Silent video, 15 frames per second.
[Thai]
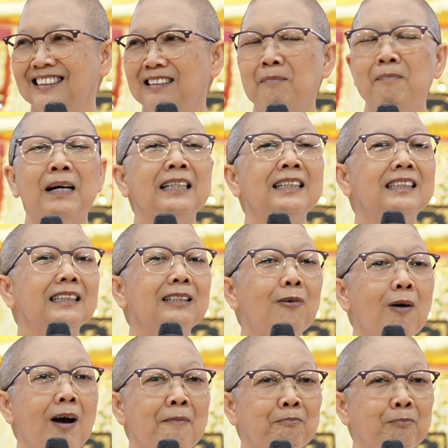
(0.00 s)
แล้วมันคือ
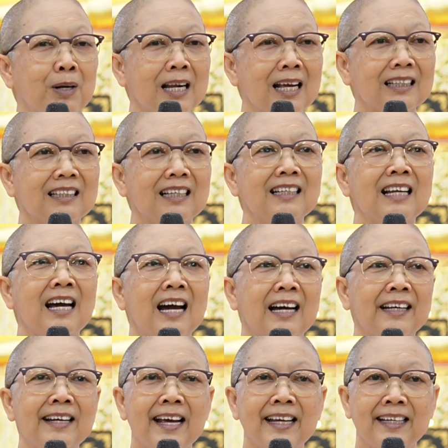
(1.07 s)
ความปรารถนา
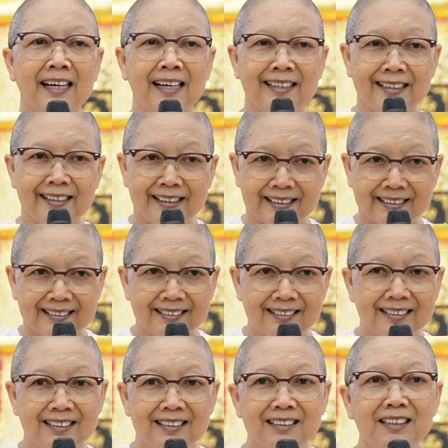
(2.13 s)
ในอดีต
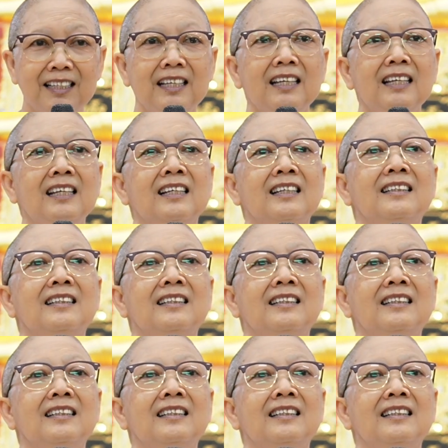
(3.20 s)
ที่